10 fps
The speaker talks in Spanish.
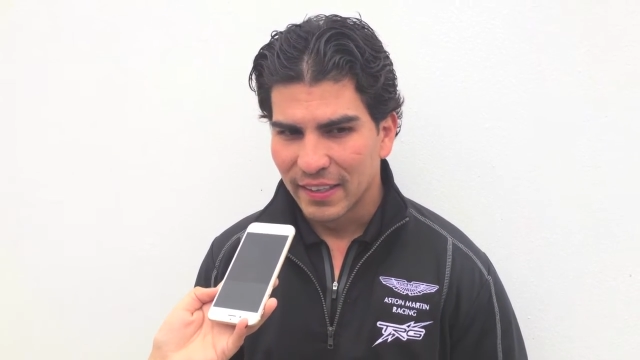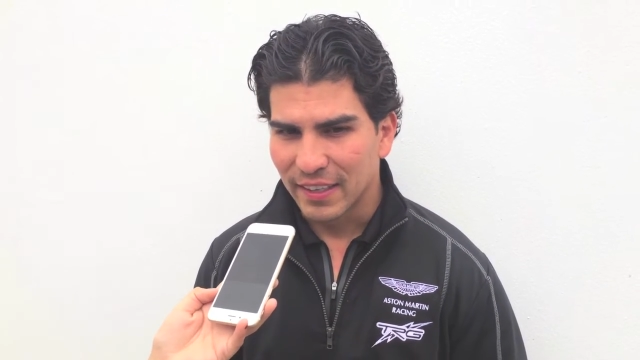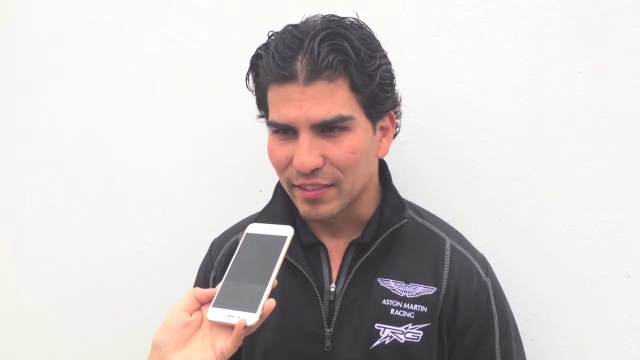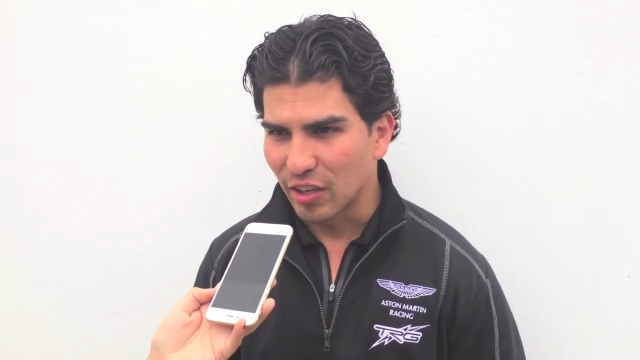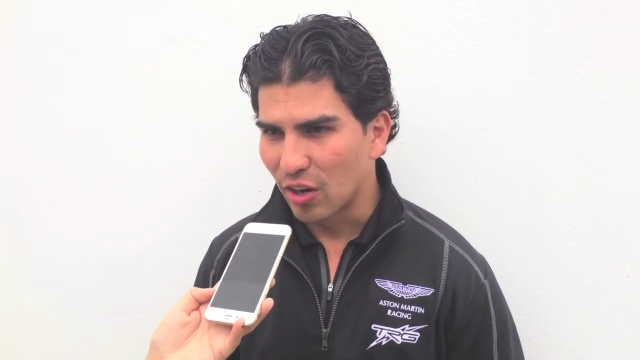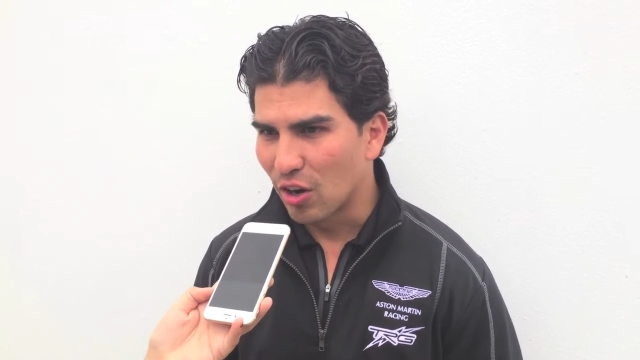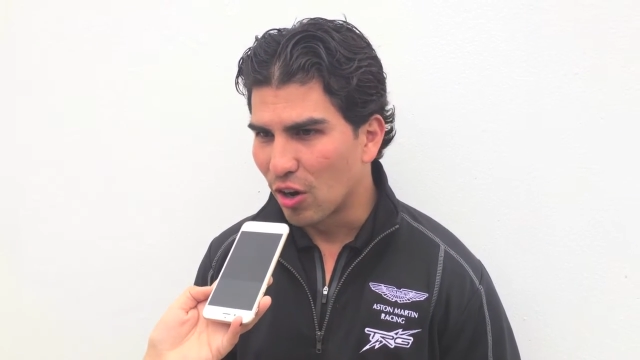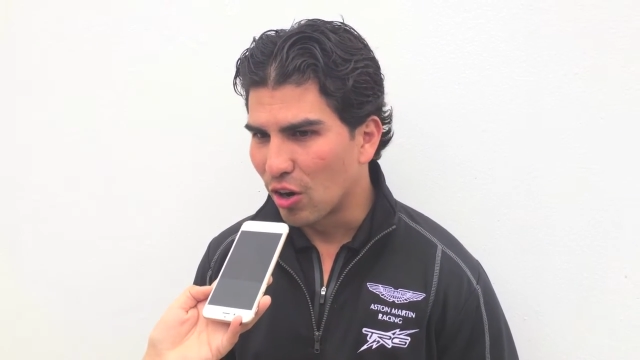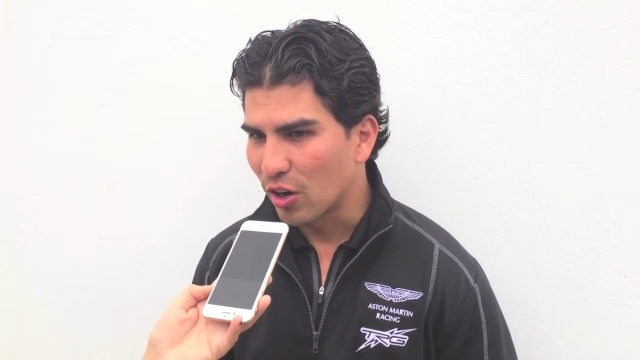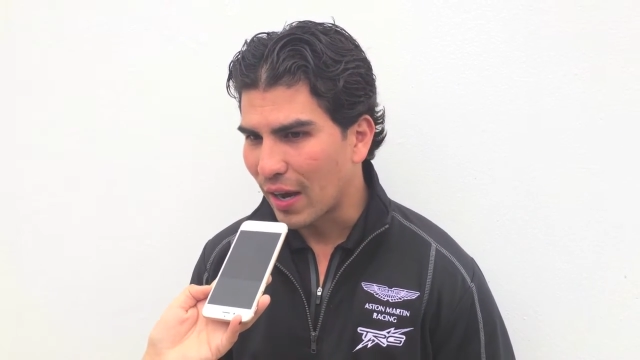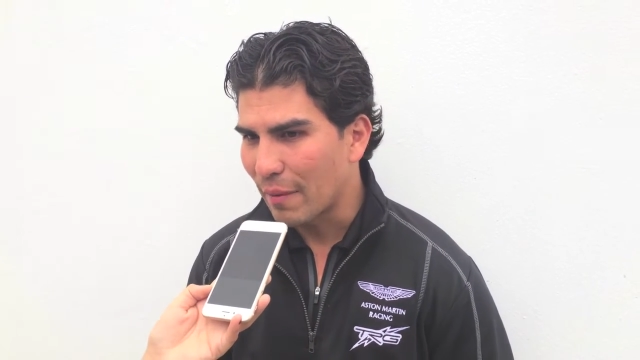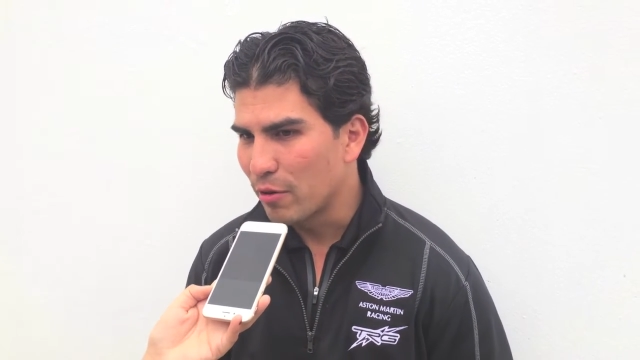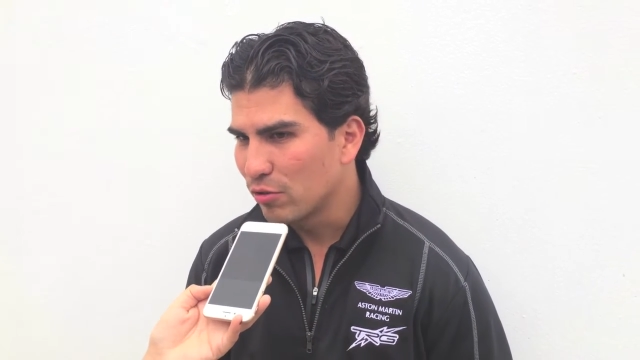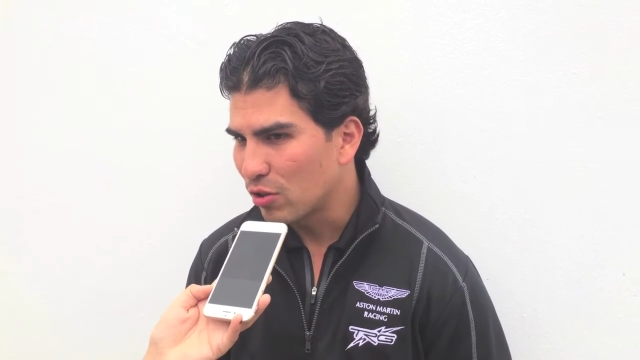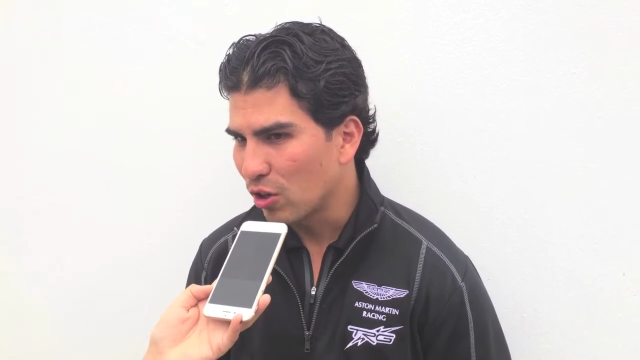que solo cabe
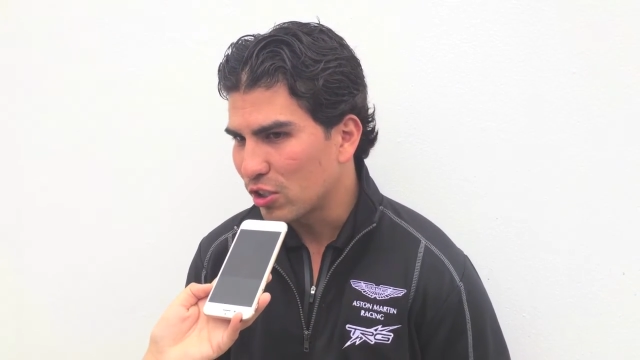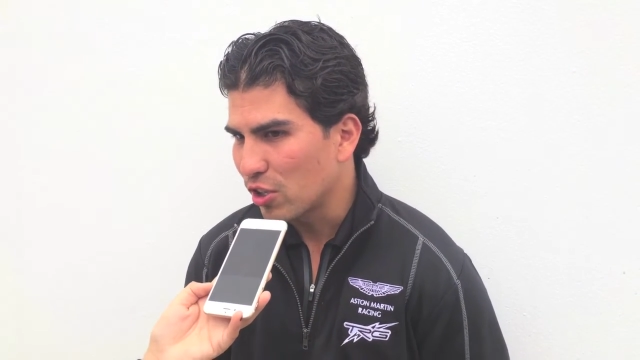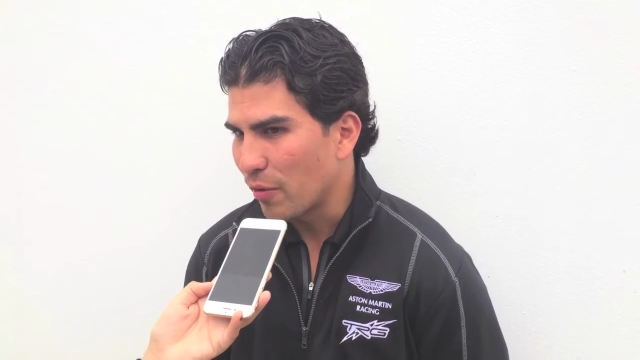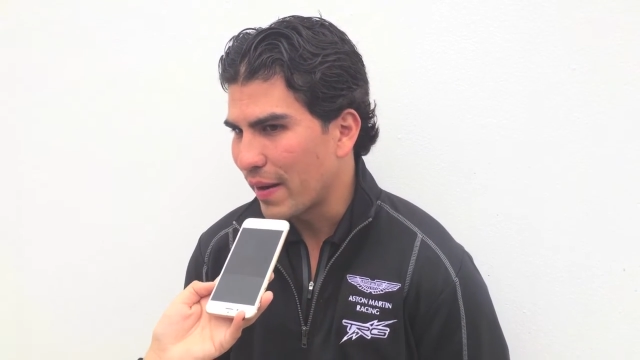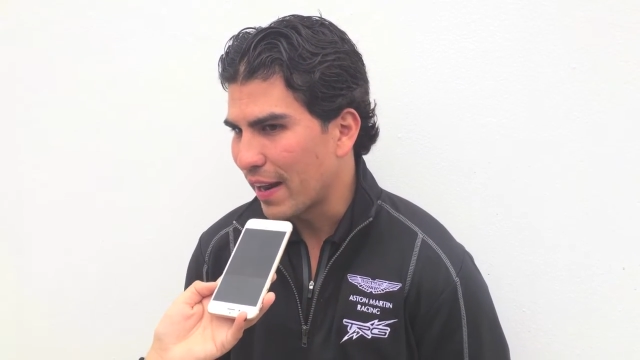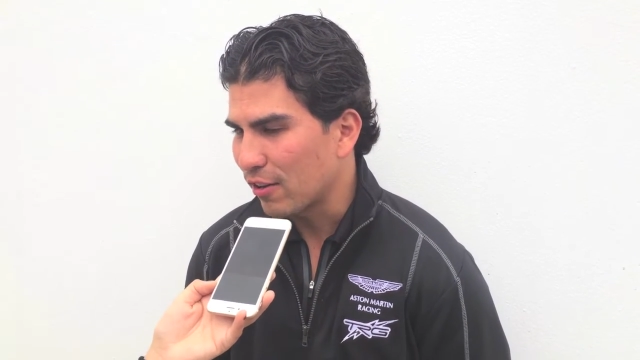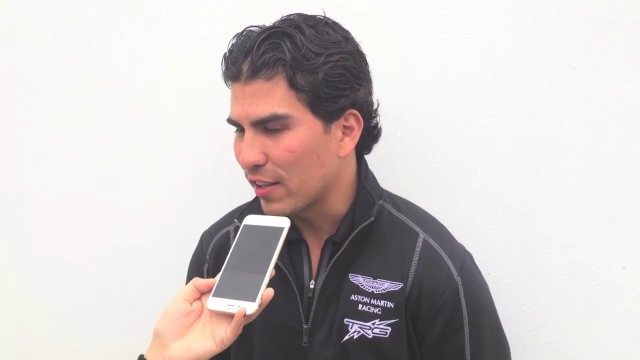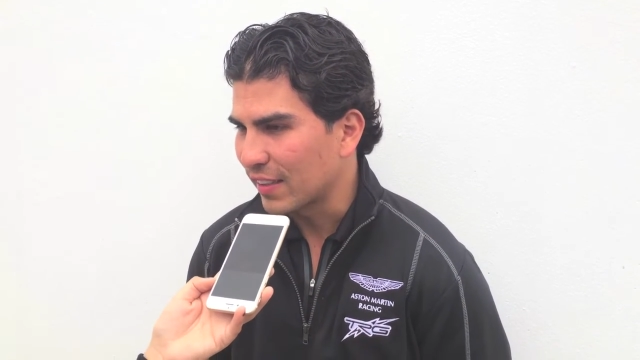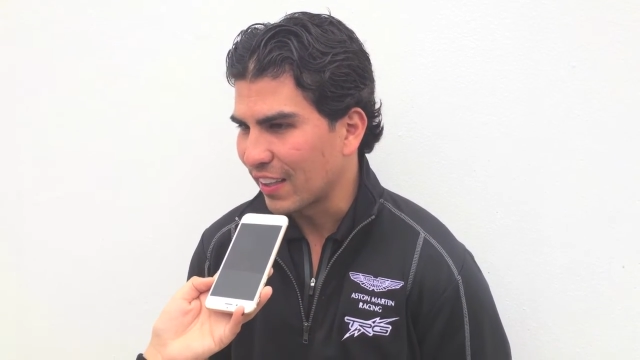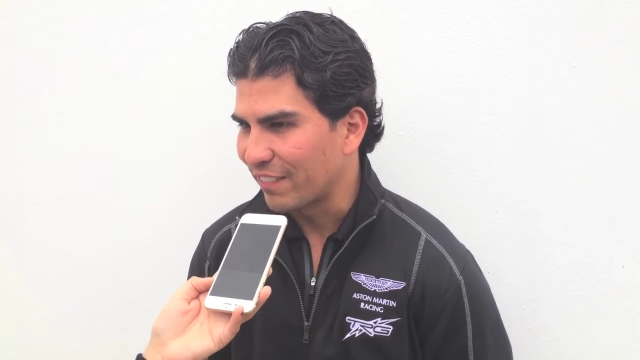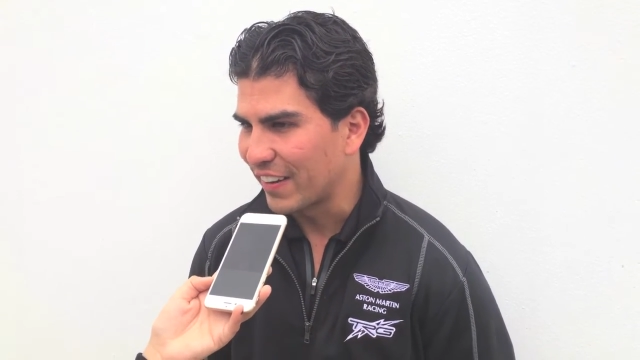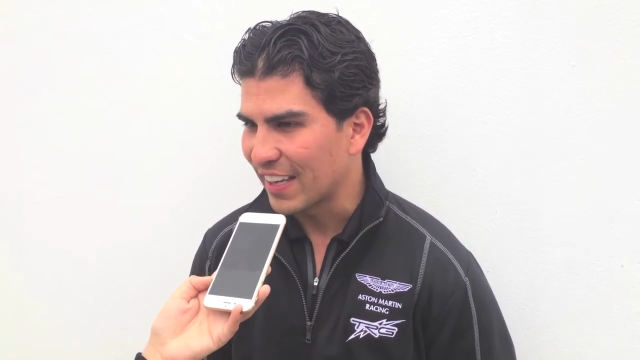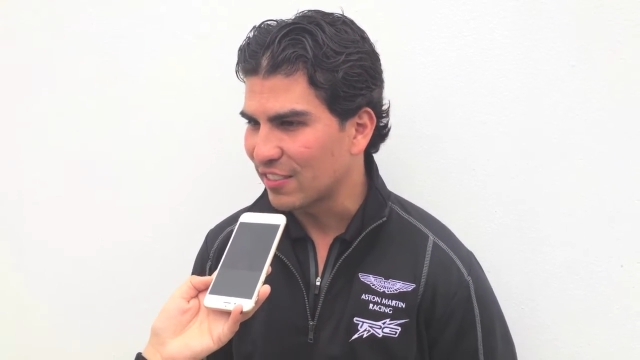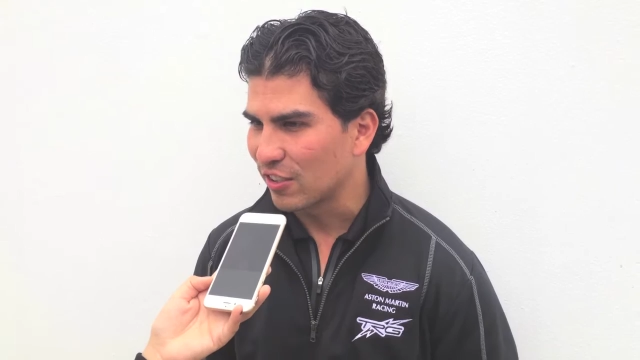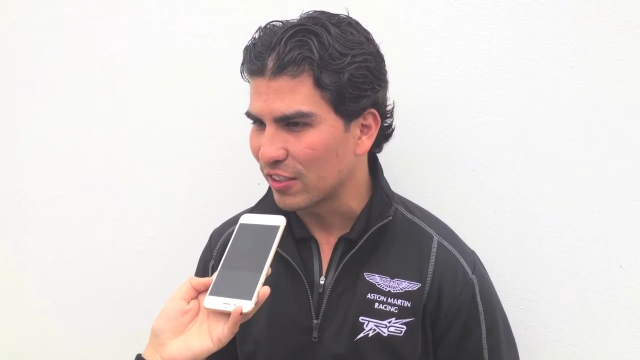un coche, yo venía con llantas
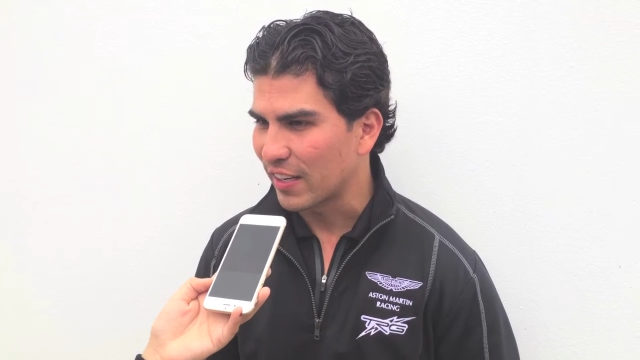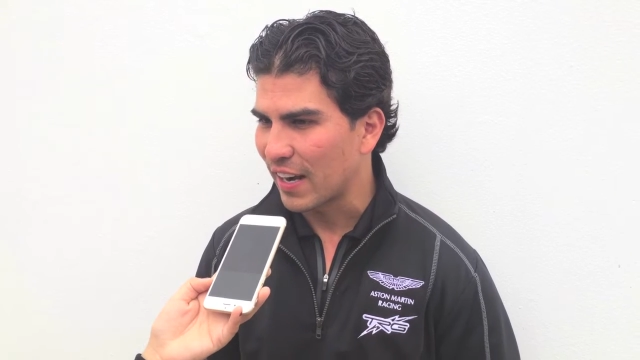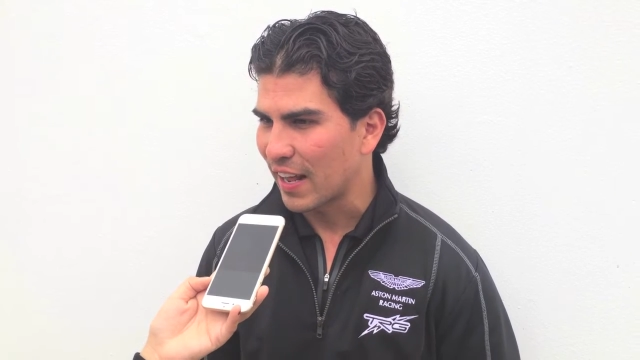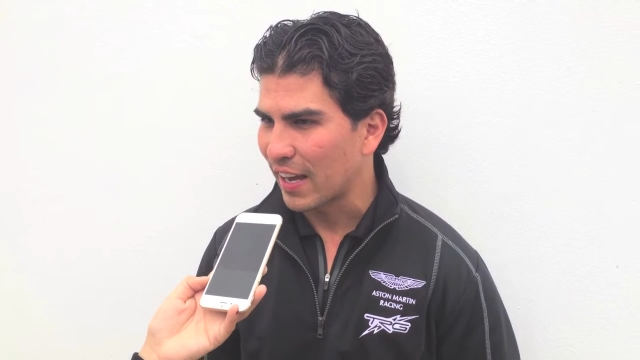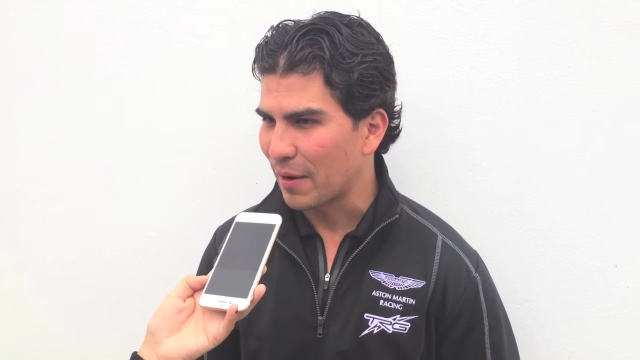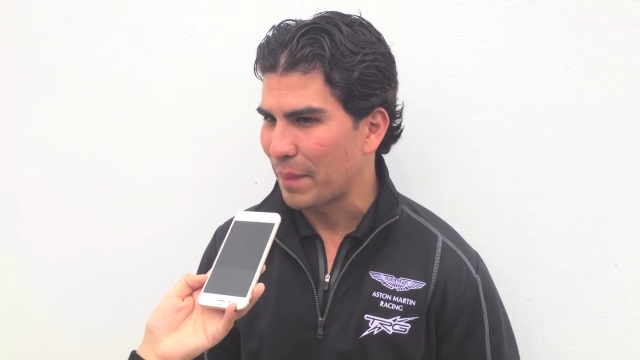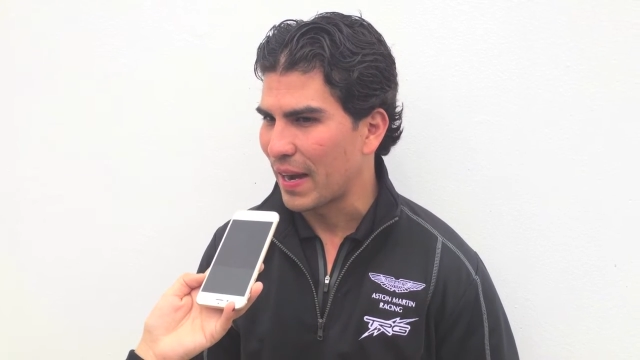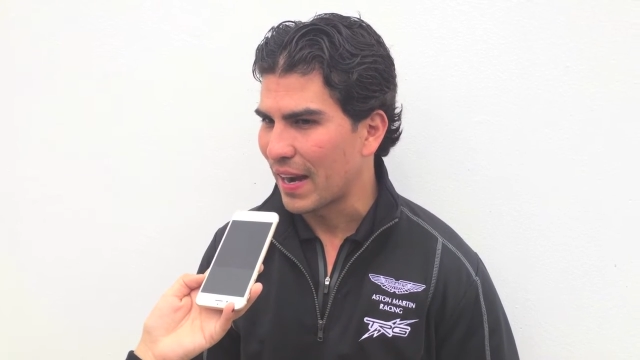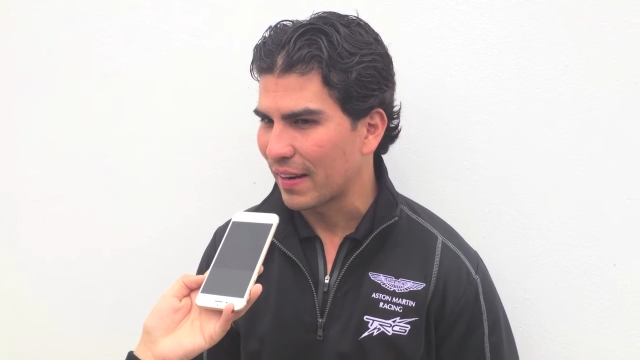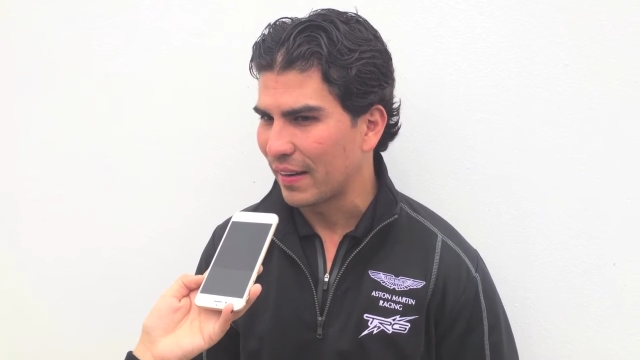frías, yo no tenía nada que pelear,